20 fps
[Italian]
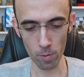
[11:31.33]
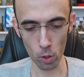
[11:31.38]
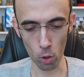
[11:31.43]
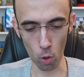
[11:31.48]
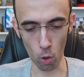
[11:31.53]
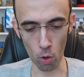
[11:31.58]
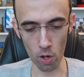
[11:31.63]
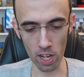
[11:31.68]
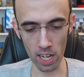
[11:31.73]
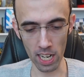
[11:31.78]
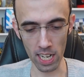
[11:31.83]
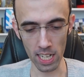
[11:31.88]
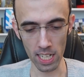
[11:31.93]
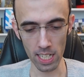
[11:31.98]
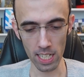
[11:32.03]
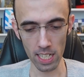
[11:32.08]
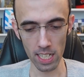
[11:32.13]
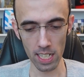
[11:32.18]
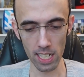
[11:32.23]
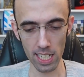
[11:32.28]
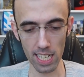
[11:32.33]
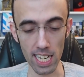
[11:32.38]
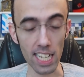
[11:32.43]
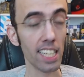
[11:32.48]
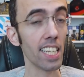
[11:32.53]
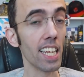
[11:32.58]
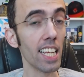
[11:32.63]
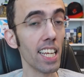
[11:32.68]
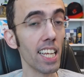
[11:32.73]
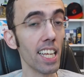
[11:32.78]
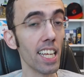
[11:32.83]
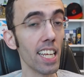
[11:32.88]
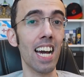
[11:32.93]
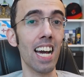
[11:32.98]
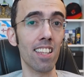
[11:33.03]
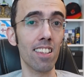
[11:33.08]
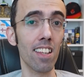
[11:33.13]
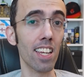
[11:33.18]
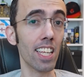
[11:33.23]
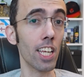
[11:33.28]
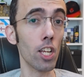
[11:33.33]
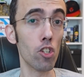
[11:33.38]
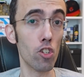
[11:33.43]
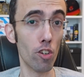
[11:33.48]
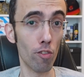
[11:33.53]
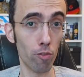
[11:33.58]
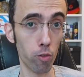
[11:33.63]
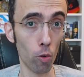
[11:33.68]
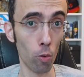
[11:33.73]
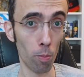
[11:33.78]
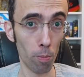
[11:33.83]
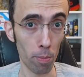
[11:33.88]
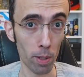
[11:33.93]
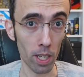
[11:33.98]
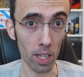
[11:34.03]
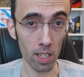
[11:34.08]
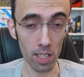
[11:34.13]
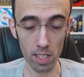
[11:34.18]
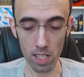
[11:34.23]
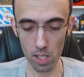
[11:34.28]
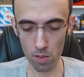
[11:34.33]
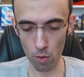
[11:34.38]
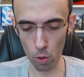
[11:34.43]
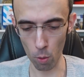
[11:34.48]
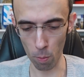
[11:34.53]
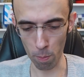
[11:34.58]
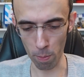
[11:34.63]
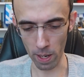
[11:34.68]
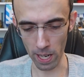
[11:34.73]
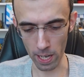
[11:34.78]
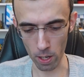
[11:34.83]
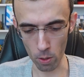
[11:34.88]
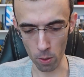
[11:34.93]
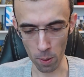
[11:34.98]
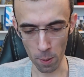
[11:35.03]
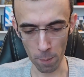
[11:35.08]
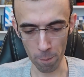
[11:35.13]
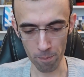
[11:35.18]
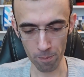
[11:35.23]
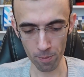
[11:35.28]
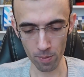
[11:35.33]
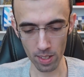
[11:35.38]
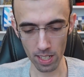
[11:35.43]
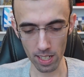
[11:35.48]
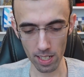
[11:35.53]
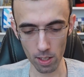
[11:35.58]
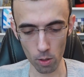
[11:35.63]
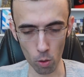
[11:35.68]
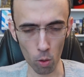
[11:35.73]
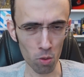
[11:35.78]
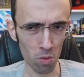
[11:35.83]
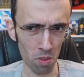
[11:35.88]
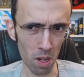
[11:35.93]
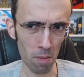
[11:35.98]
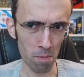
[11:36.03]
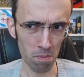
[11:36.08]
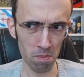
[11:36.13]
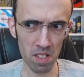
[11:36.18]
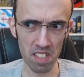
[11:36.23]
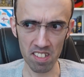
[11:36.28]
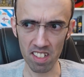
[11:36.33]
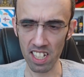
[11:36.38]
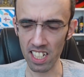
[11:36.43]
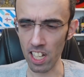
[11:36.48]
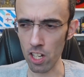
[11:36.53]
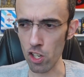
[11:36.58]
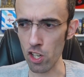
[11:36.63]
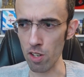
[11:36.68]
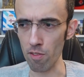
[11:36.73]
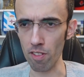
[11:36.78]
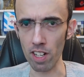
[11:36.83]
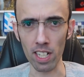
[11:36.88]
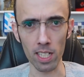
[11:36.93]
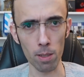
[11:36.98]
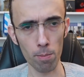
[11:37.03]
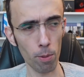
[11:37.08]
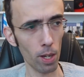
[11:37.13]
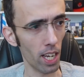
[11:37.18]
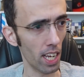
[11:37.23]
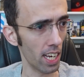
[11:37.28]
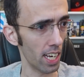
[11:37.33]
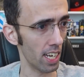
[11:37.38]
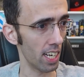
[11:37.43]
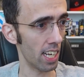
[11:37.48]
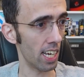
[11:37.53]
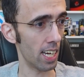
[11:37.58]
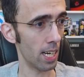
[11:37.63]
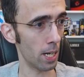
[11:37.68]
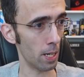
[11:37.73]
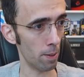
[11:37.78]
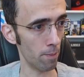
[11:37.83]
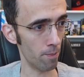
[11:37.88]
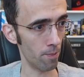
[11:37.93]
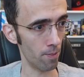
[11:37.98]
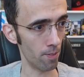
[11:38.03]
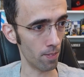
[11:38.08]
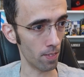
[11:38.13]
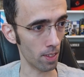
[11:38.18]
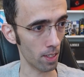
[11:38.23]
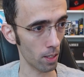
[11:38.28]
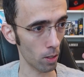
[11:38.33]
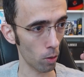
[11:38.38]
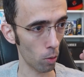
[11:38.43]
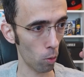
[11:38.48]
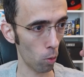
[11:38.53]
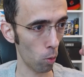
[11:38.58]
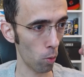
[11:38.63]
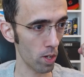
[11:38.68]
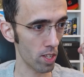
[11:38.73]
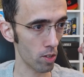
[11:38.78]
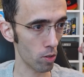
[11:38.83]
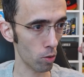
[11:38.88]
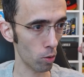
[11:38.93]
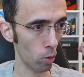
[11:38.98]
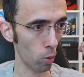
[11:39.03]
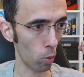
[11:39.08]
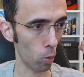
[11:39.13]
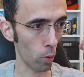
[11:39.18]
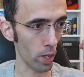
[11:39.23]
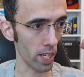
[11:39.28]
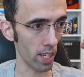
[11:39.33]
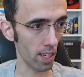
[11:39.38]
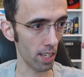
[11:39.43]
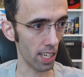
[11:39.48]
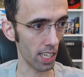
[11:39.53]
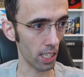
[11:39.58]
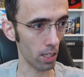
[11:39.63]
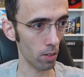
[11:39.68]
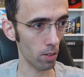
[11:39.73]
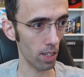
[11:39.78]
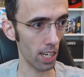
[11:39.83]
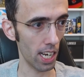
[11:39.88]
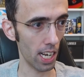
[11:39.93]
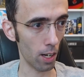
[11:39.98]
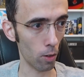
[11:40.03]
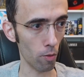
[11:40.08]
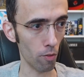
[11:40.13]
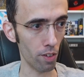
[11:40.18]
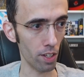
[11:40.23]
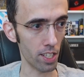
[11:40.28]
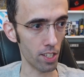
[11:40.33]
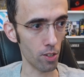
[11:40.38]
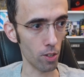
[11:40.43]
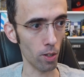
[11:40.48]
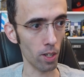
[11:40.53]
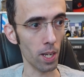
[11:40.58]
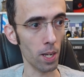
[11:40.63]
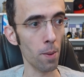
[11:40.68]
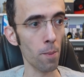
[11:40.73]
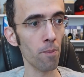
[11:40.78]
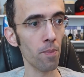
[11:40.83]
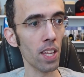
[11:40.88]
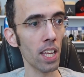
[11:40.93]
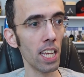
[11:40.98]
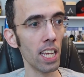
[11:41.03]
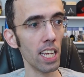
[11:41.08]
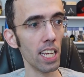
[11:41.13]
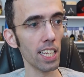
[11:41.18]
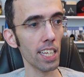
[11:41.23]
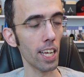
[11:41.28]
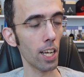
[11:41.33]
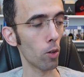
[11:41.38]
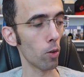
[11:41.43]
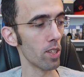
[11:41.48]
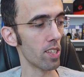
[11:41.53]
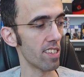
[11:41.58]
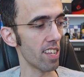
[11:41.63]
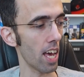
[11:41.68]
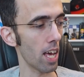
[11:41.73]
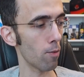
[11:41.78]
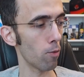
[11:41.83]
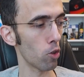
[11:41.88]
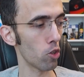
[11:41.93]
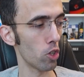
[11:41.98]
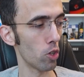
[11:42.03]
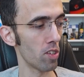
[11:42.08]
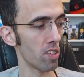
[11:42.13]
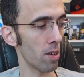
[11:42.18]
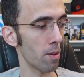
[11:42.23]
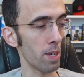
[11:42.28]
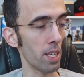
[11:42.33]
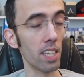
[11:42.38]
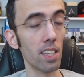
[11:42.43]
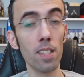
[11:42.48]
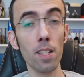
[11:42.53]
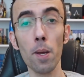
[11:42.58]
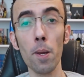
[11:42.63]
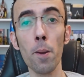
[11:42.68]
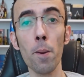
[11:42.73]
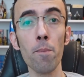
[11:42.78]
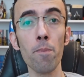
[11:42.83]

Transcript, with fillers: con il Kickstarter che ci fu per svilupparlo. Con una discreta cifra, che poi è la, mm, questo qui, ecco, è la confezione, che conservo gelosamente.